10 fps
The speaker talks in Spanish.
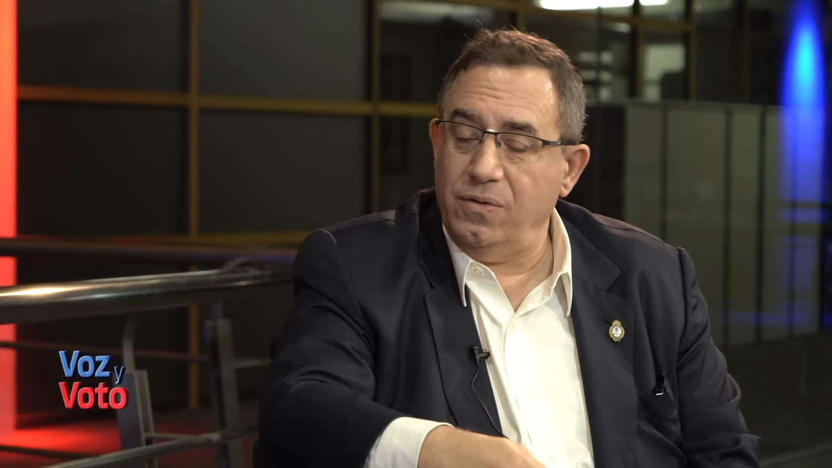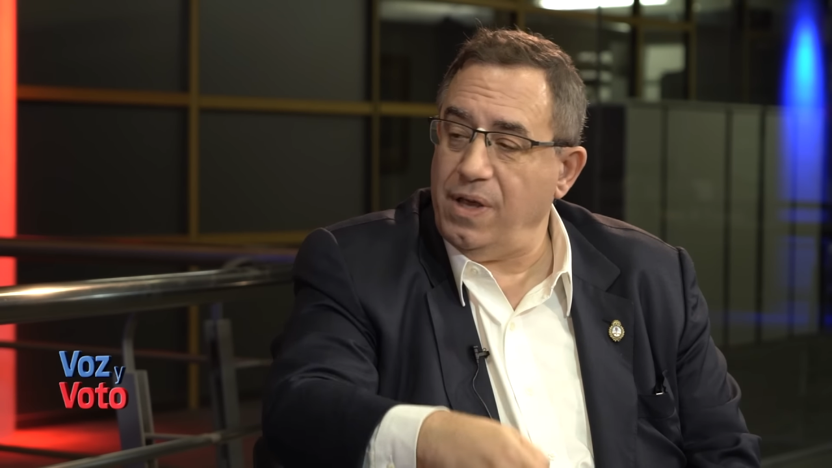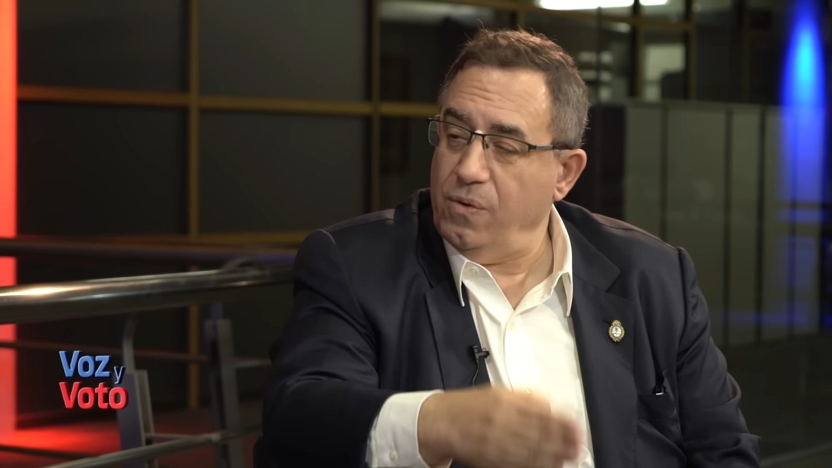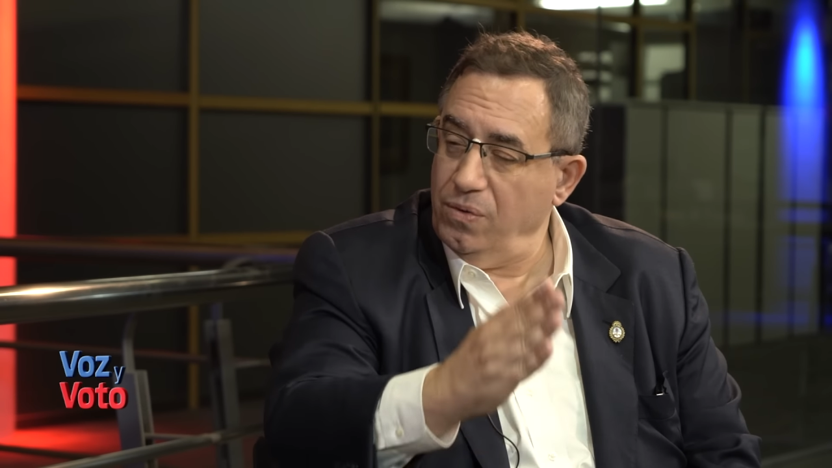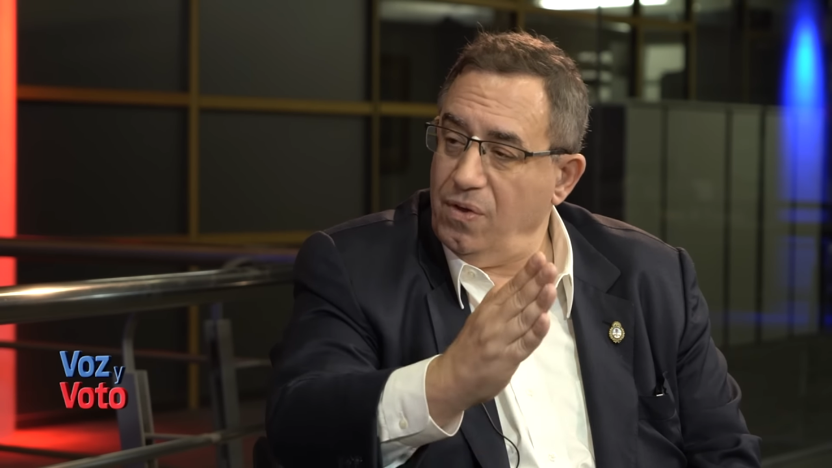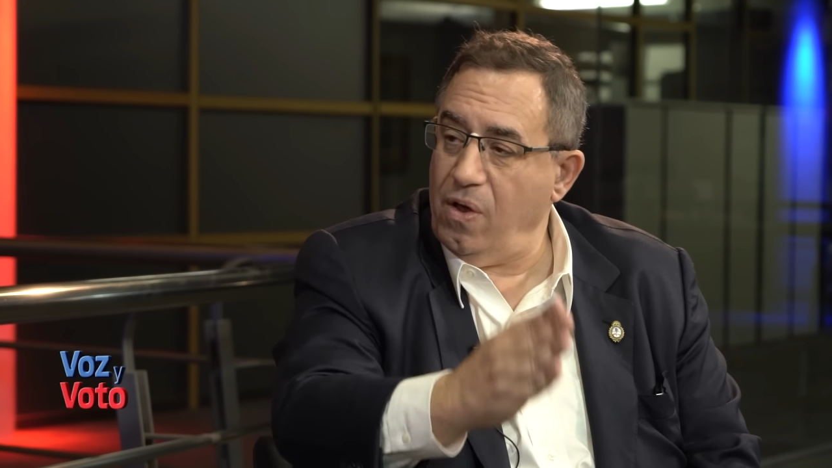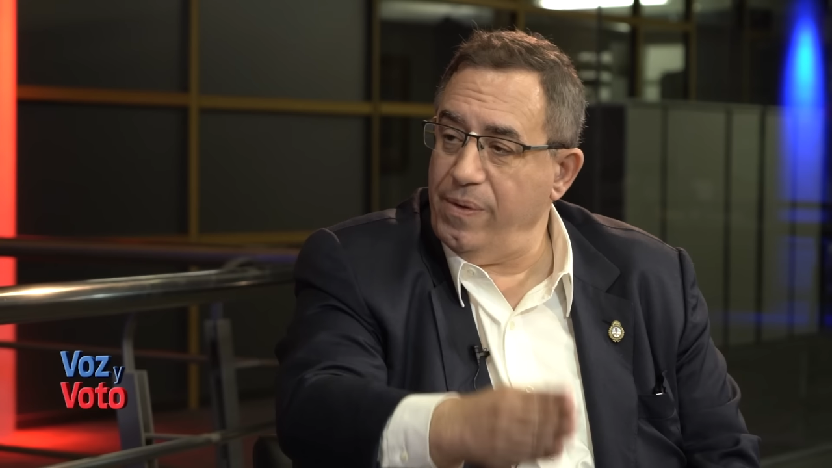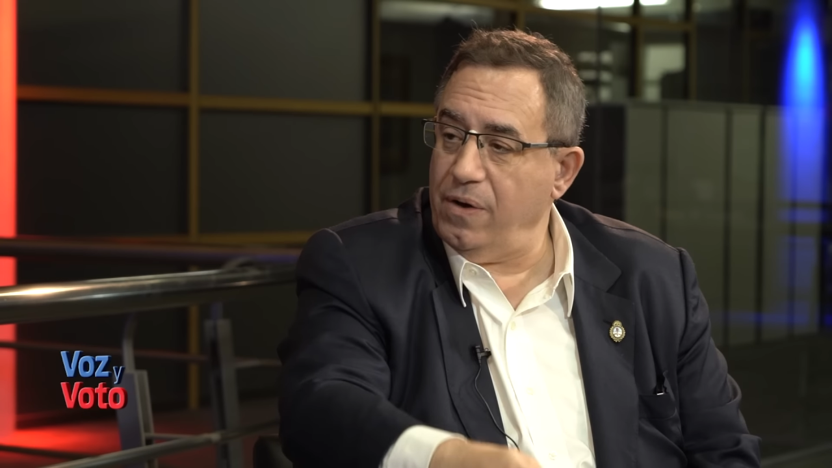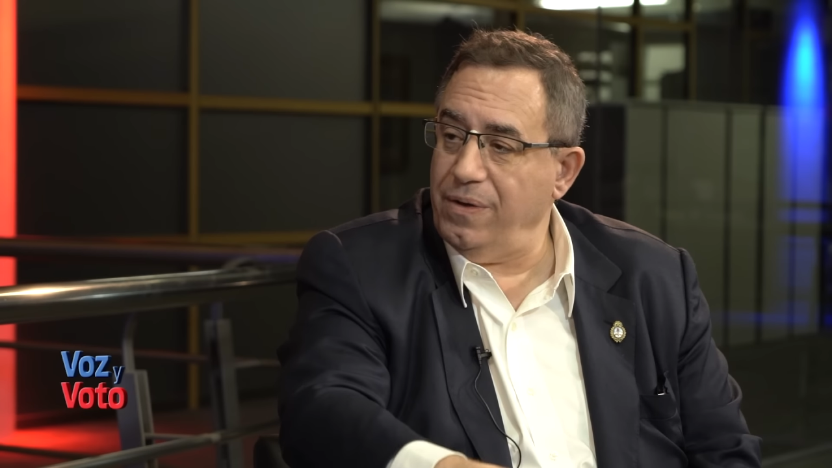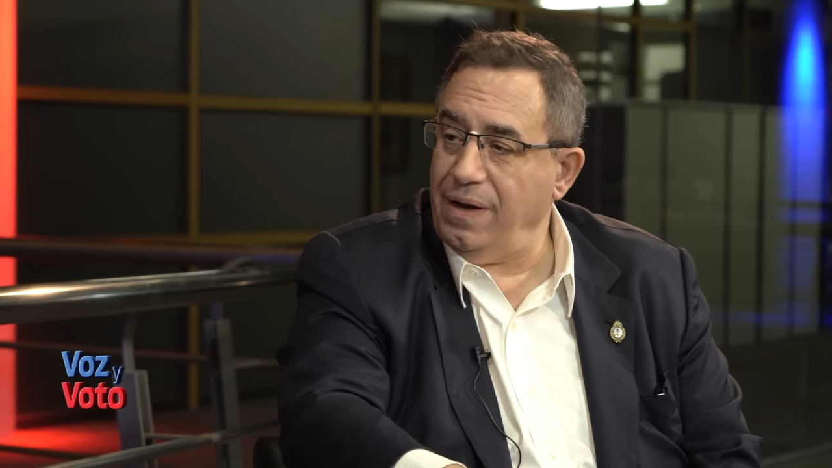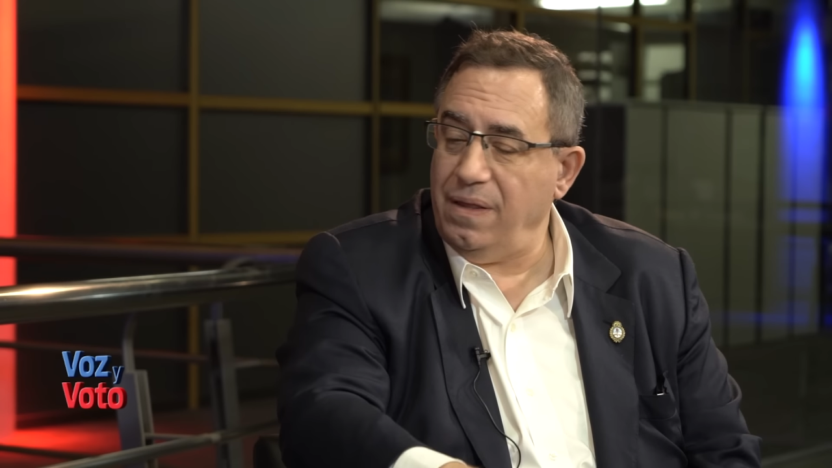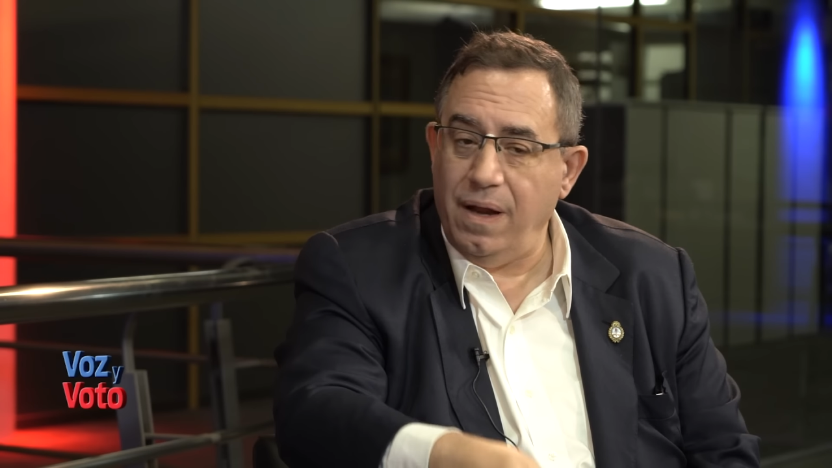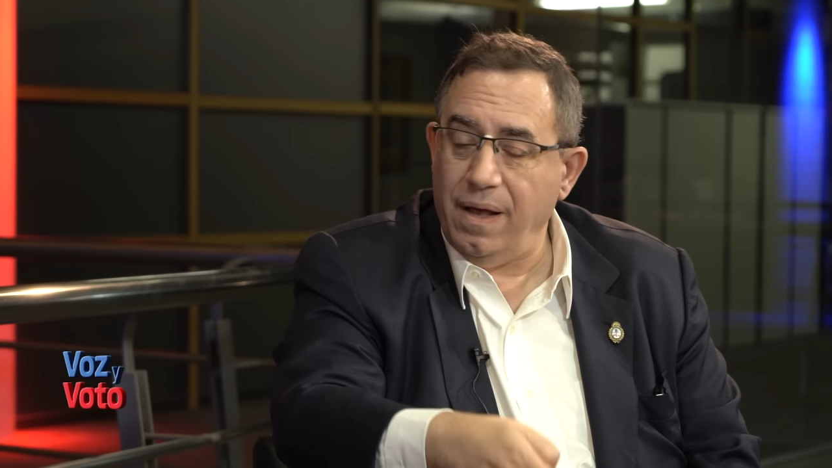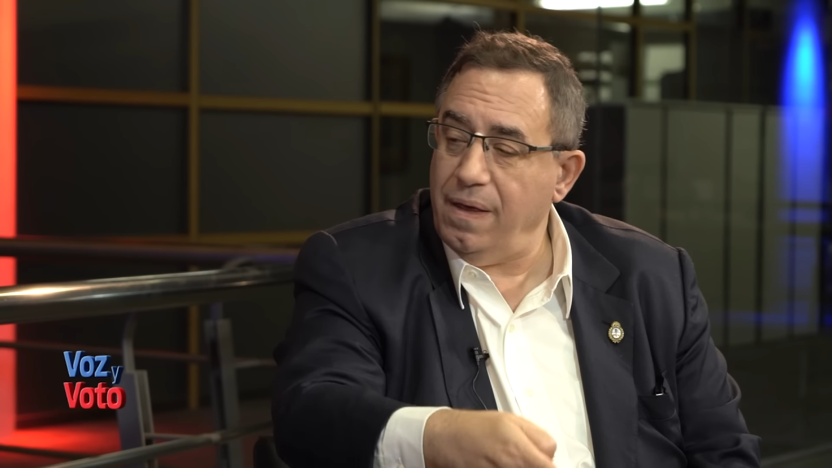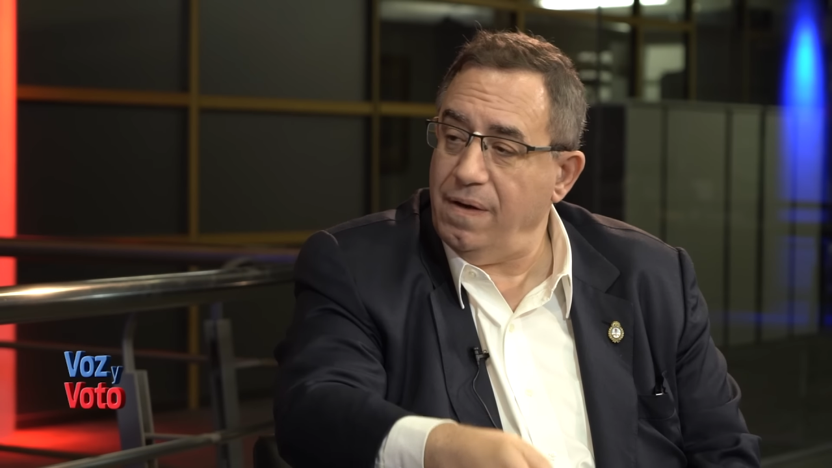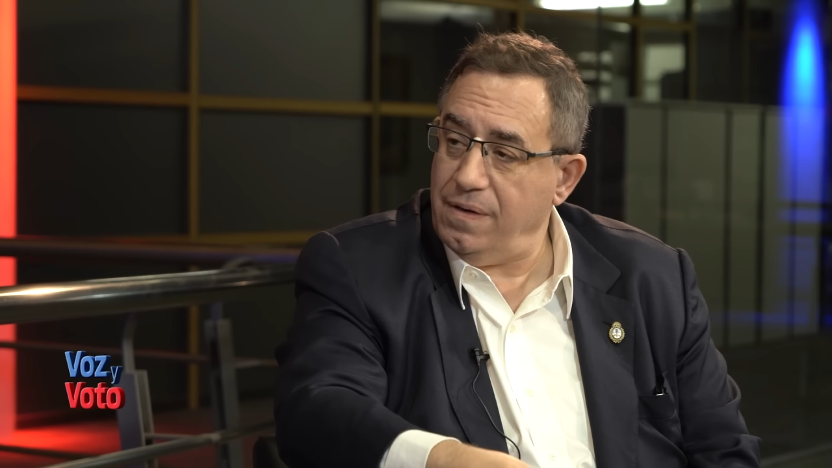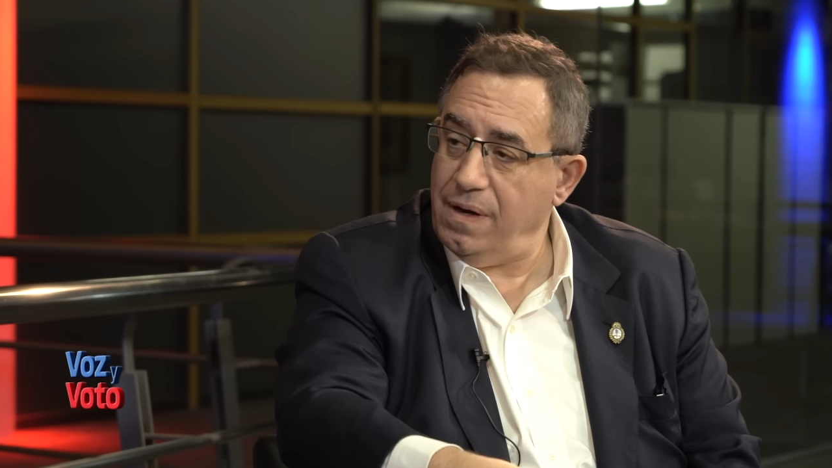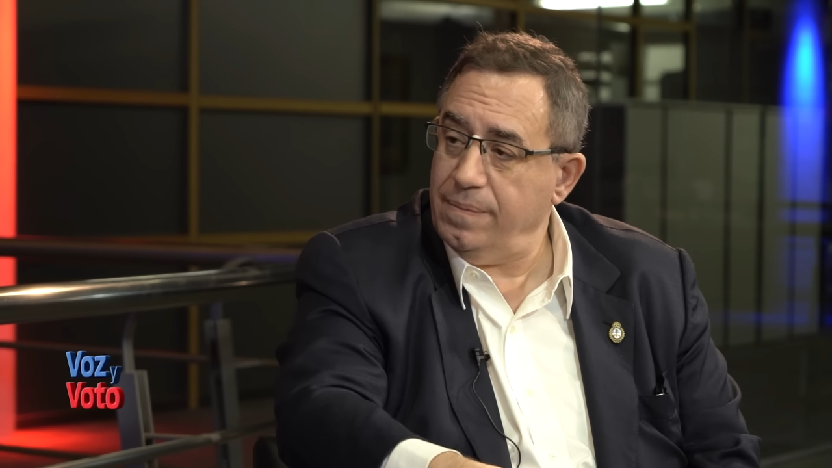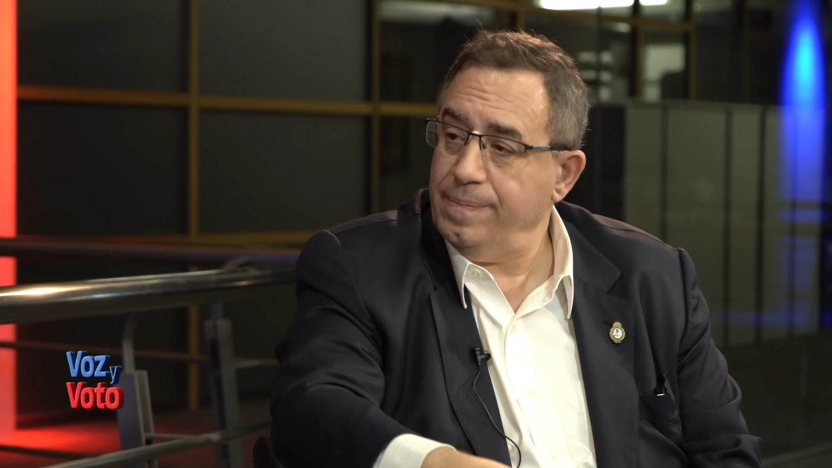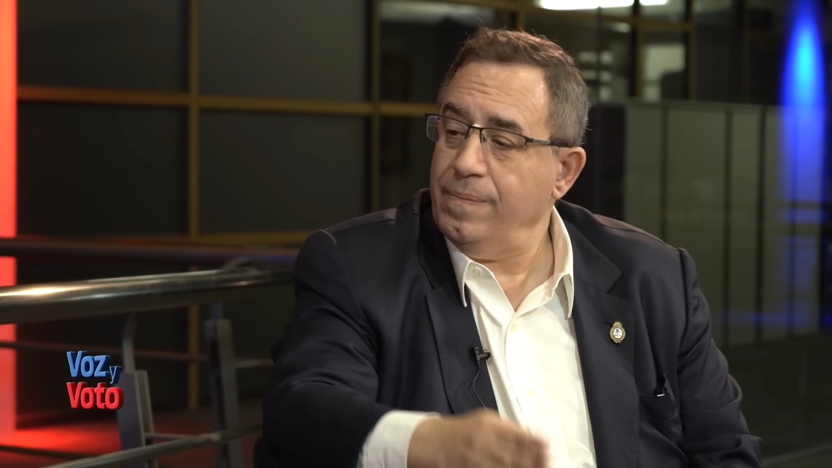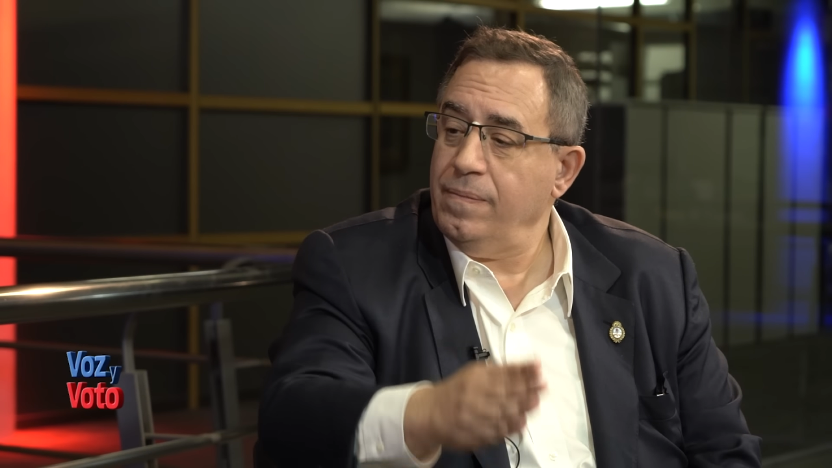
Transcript: segundo gobierno de Cristina Kirchner,